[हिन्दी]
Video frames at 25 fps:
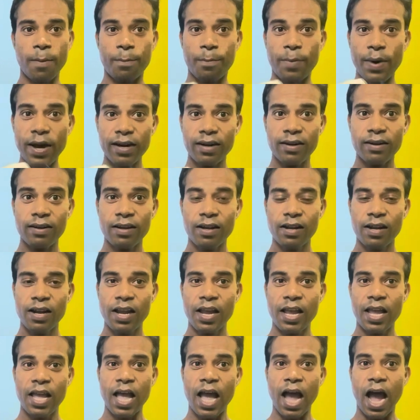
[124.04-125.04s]
पर
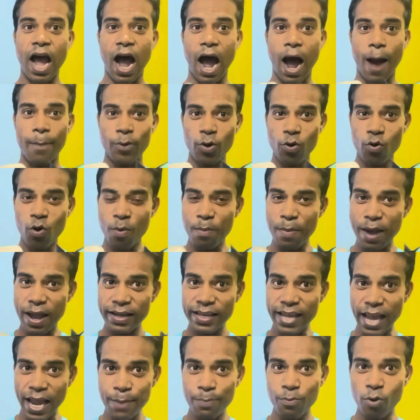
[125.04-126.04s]
आप लोगों में
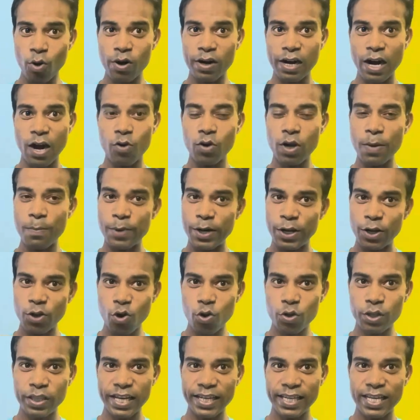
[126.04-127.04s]
यही बोल रहा हूं कि वीडियो
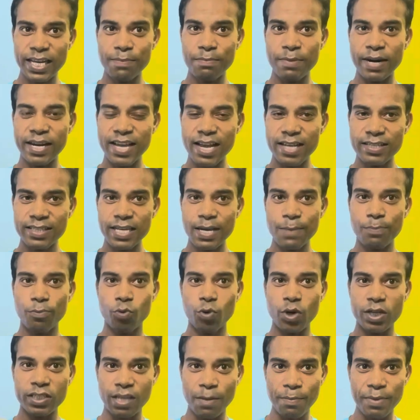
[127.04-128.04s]
को देखिए बढ़िया से
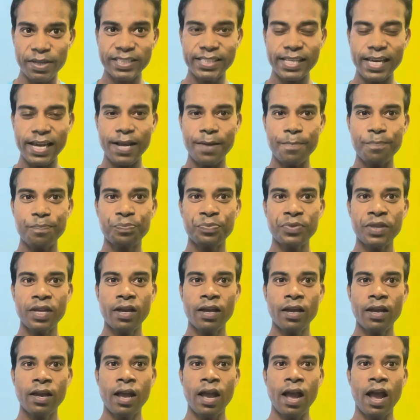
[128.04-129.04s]
पूरा समझिए
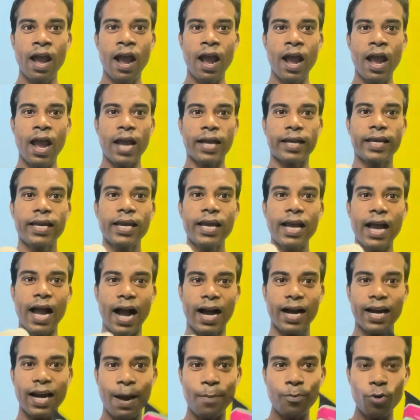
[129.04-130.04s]
कि
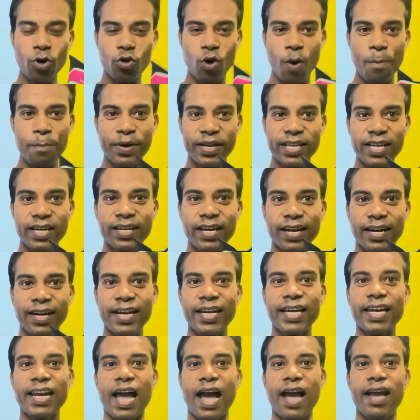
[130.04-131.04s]
अगर हम लोग कंपेरिजन करने
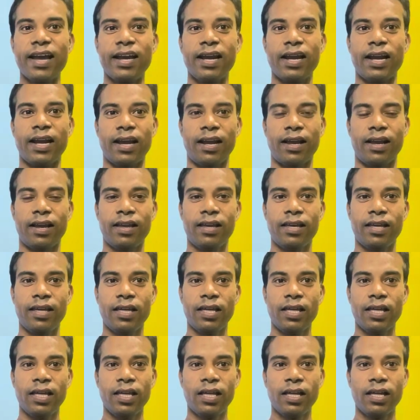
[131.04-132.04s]
के लिए आए हैं
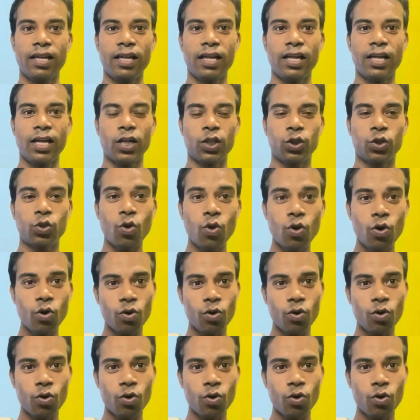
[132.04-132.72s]
तो